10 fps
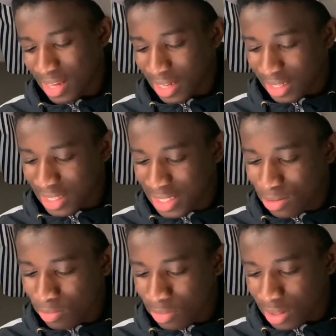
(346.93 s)
Qui
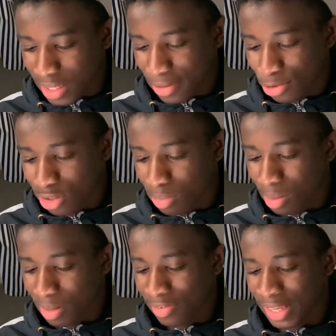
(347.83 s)
sont tes youtubeurs
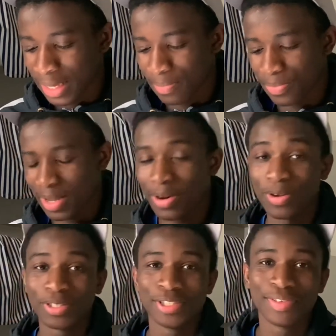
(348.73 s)
préférés Alors,
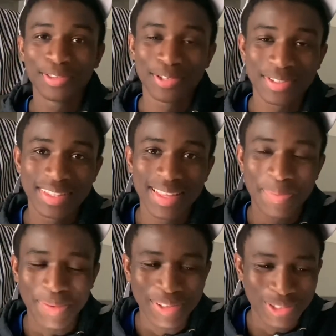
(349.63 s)
je vais te citer
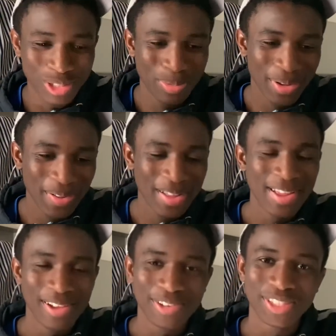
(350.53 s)
plein de youtubeurs
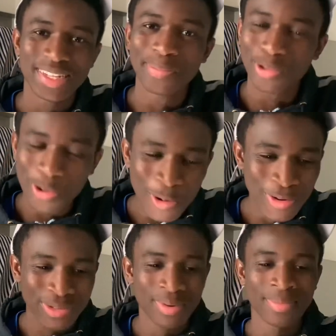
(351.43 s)
que j'aime trop en
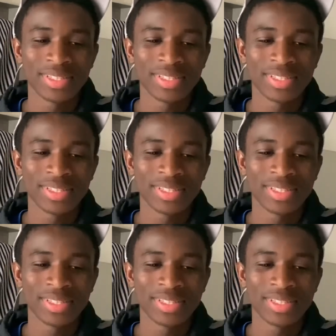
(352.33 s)
ce moment.